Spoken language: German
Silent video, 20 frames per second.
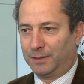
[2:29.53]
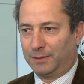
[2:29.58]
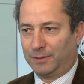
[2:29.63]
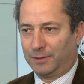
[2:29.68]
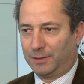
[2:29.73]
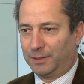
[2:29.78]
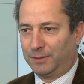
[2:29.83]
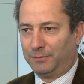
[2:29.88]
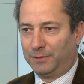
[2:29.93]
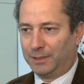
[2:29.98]
Also
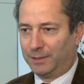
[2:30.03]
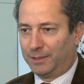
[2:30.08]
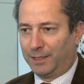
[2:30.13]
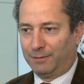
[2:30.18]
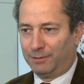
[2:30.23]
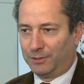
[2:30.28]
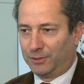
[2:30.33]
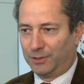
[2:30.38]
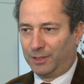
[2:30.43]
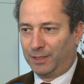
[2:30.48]
das wird
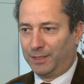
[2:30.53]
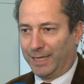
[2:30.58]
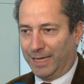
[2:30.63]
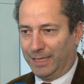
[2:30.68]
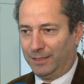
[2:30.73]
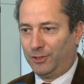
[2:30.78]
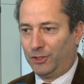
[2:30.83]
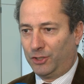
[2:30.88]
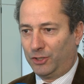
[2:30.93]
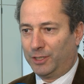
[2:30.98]
teilweise sogar
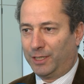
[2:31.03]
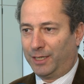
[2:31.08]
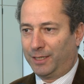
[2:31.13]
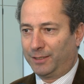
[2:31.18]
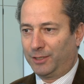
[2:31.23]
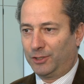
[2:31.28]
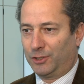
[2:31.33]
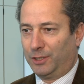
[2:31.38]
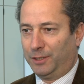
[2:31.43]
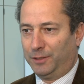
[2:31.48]
händisch
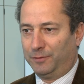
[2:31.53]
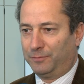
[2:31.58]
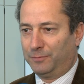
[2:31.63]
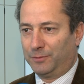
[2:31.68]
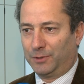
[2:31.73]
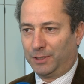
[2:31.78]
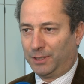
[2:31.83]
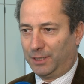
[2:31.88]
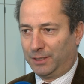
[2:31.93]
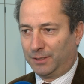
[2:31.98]
nachgeschliffen
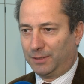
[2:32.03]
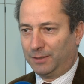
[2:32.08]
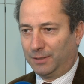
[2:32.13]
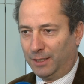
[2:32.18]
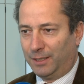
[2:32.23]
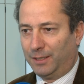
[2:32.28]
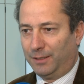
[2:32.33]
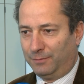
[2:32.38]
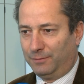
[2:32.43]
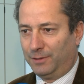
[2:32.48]
und da geht es,
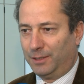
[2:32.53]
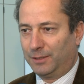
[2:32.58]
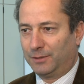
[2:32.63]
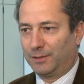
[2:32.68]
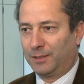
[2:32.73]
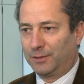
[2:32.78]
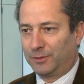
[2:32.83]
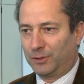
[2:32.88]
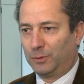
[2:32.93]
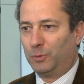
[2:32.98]
wie
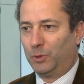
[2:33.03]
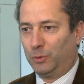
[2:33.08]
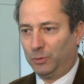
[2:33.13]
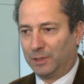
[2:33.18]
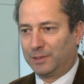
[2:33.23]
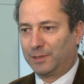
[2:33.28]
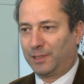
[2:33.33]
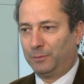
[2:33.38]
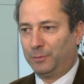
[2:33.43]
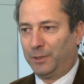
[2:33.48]
gesagt, um
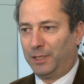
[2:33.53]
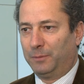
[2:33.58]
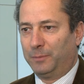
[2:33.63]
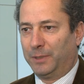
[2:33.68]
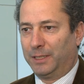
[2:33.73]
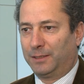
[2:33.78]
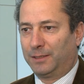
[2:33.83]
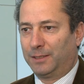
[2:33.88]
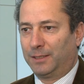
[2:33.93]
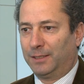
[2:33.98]
Hundertstel
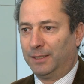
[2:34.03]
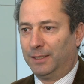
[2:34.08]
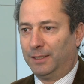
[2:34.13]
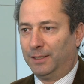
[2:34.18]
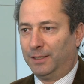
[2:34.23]
Millimeter.